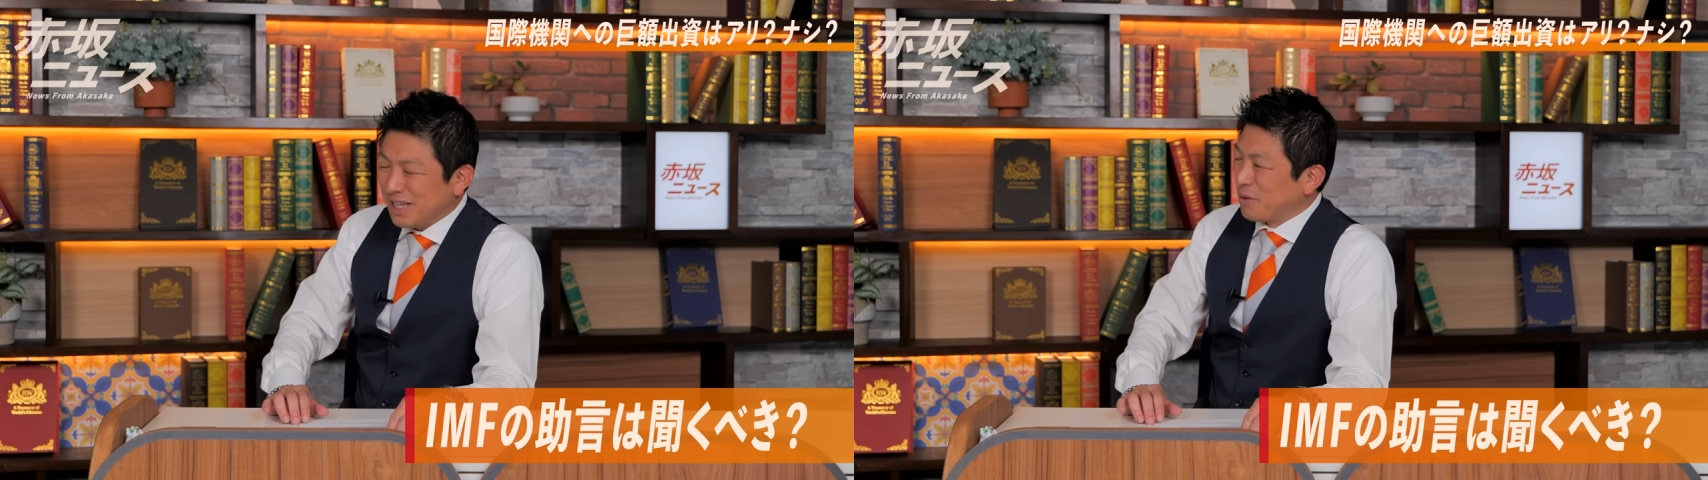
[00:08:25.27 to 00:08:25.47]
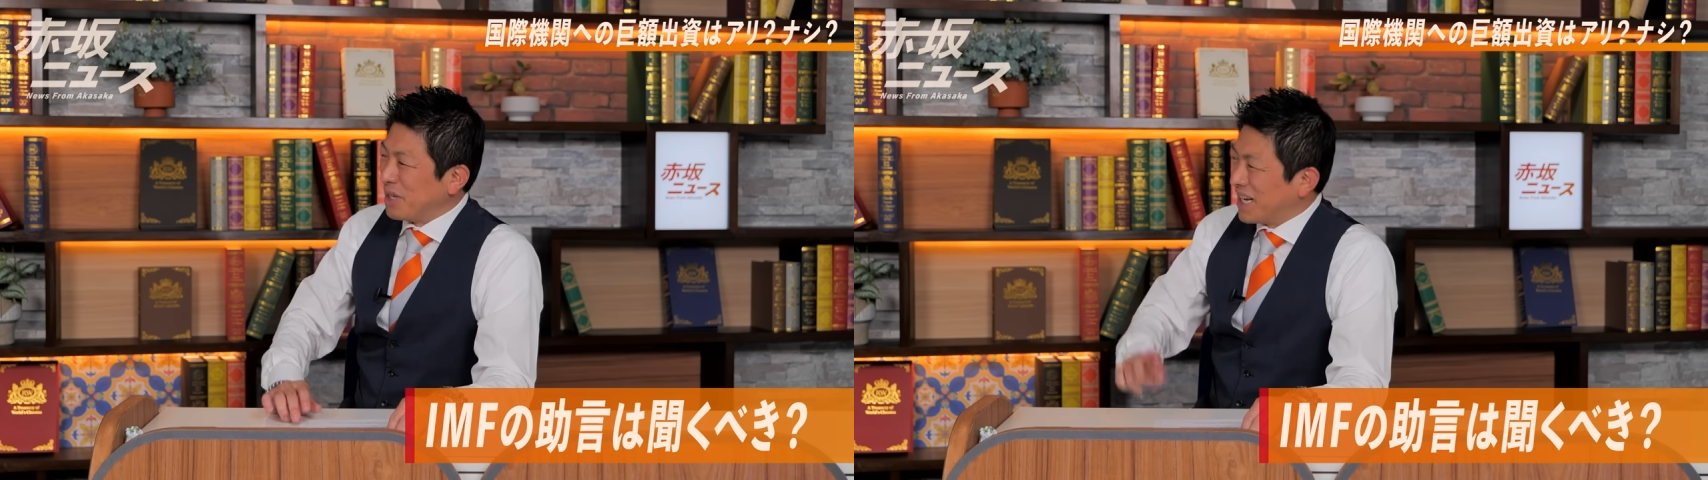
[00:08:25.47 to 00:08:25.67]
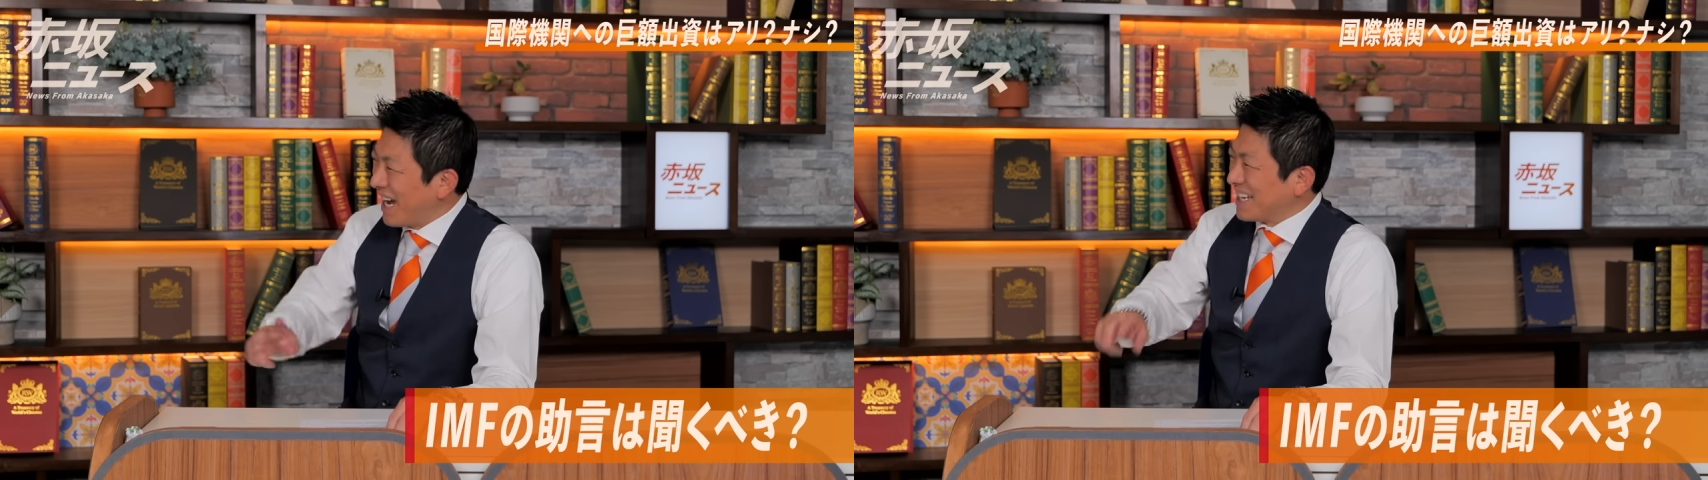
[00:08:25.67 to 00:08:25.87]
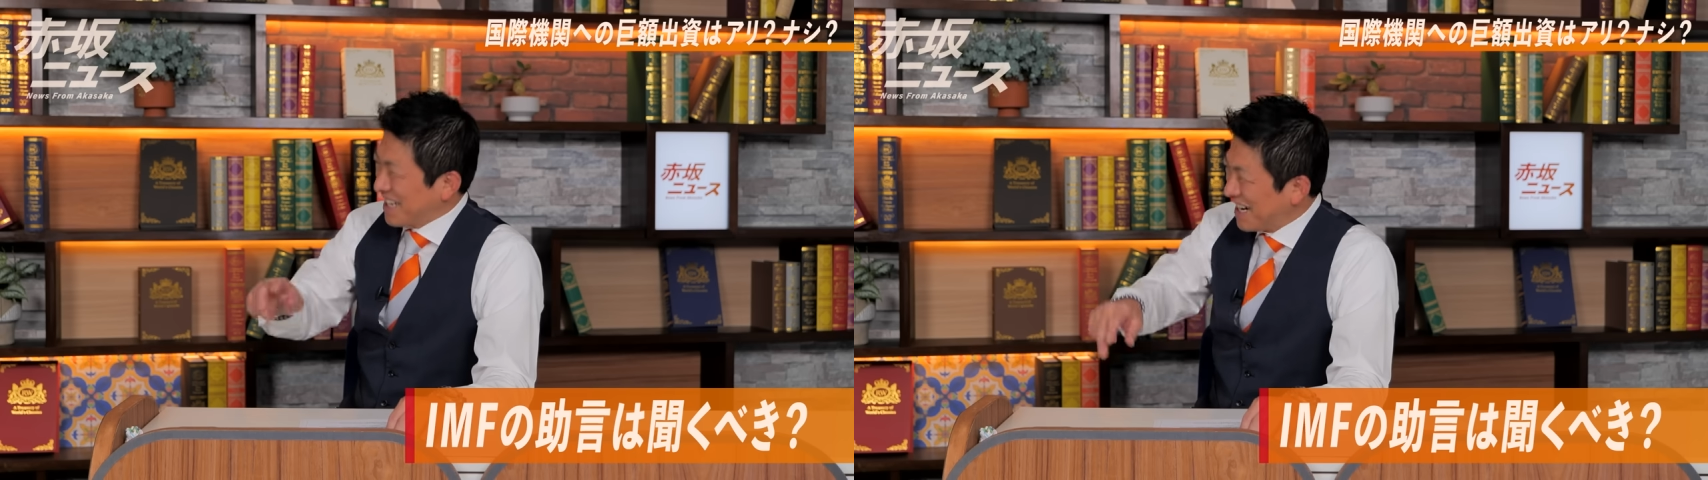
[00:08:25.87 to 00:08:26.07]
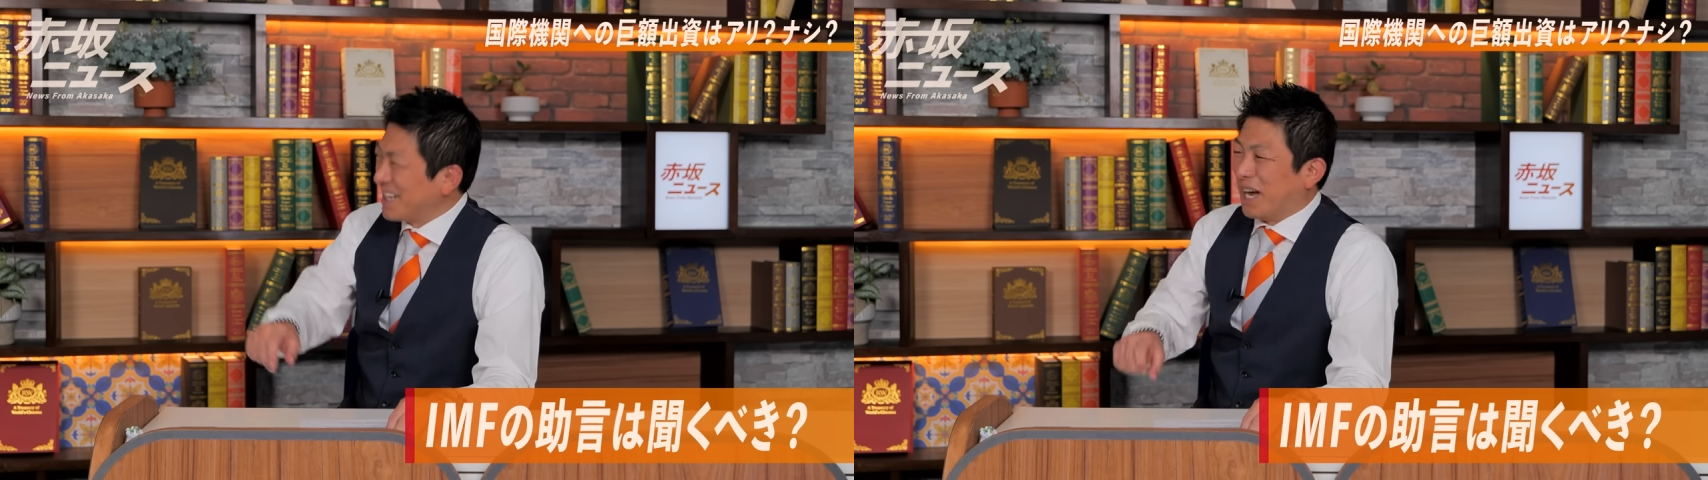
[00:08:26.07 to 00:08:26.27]
ざと2回か
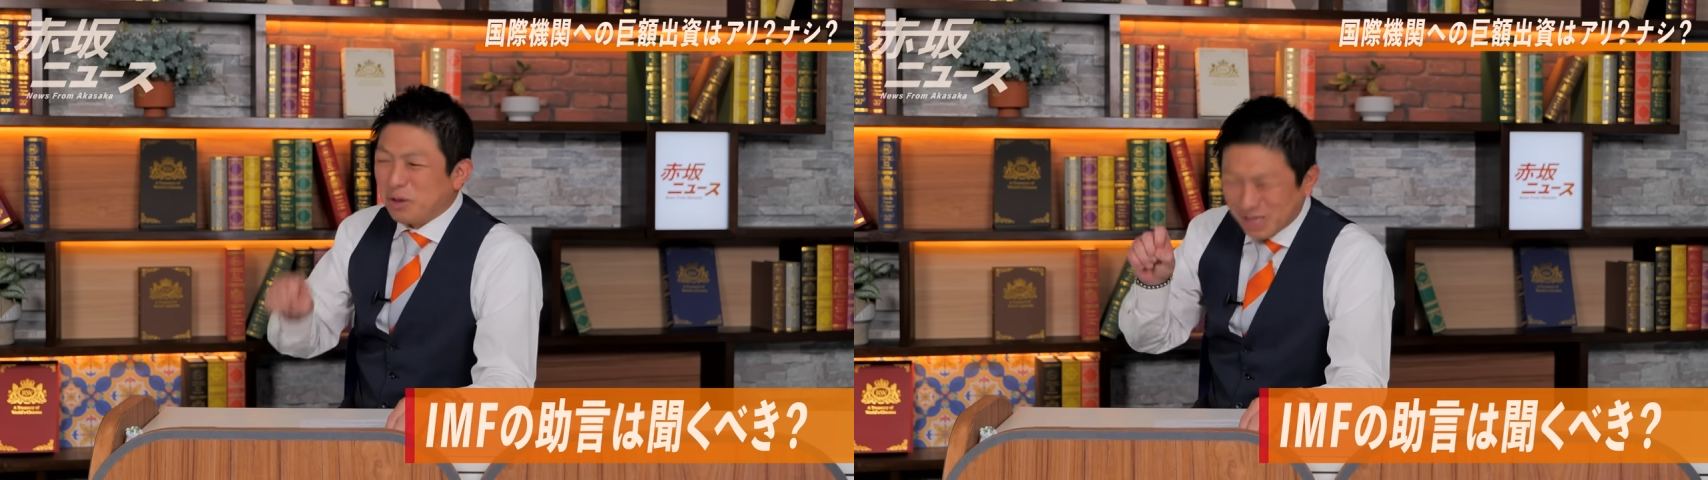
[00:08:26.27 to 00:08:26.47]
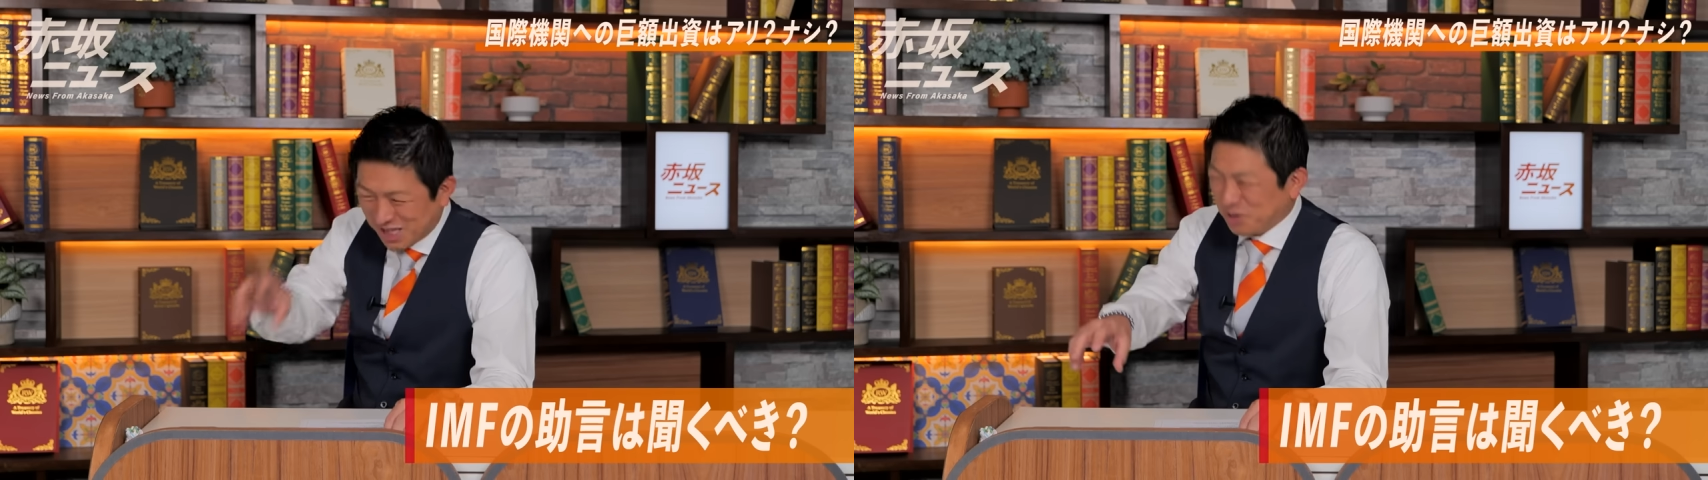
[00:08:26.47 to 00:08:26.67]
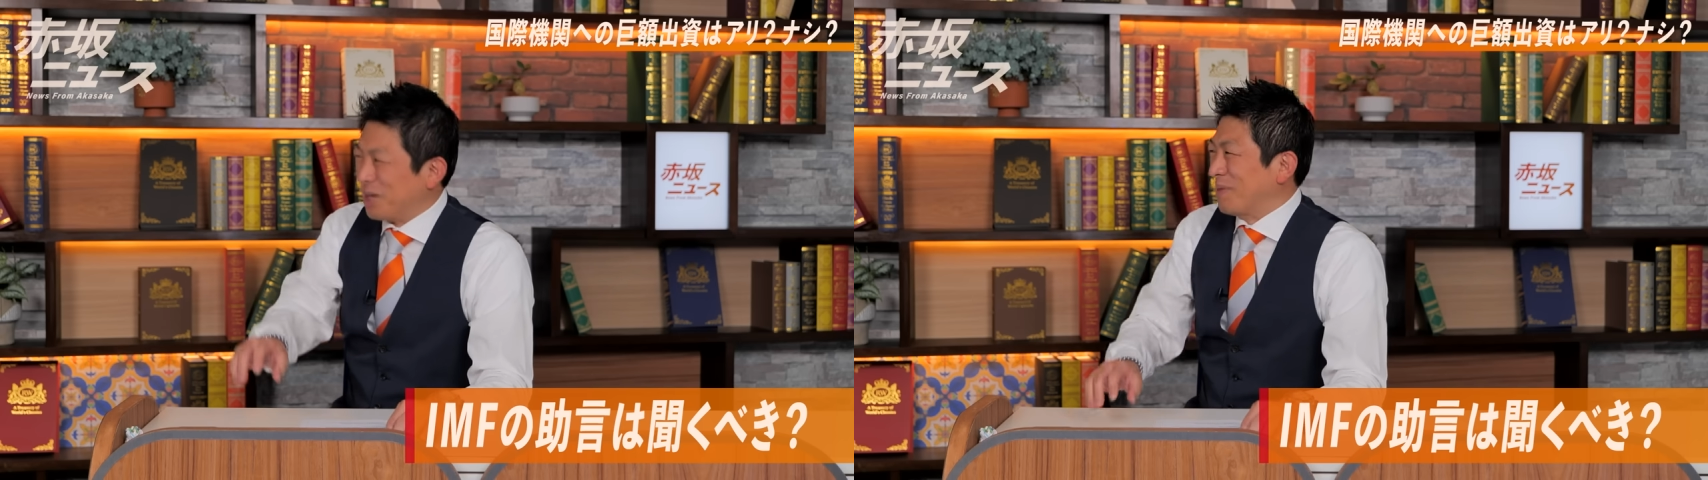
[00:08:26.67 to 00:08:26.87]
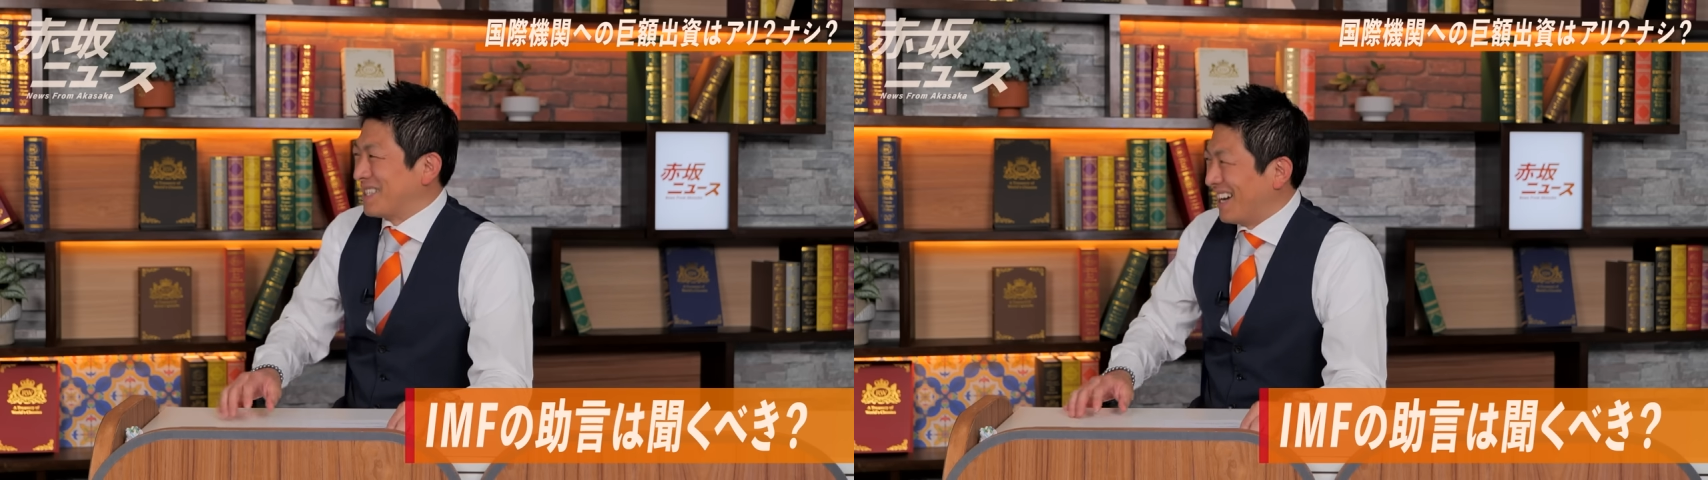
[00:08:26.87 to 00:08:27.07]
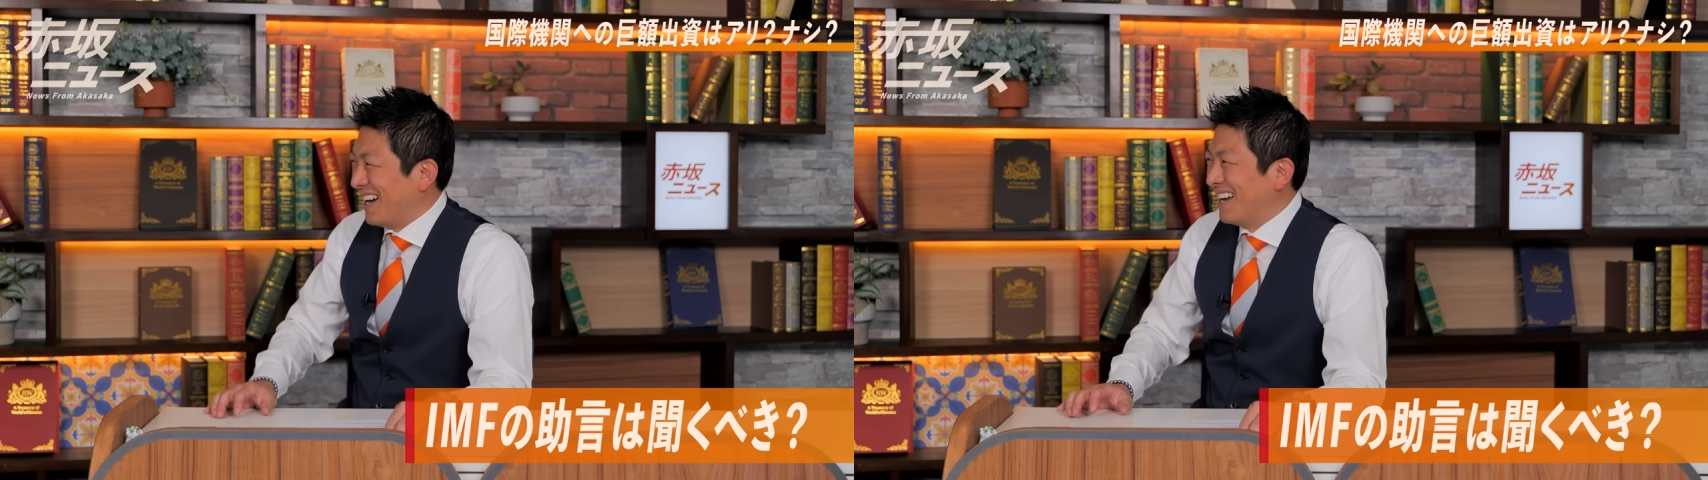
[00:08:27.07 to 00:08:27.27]
3回大東亜戦争って言いましたから、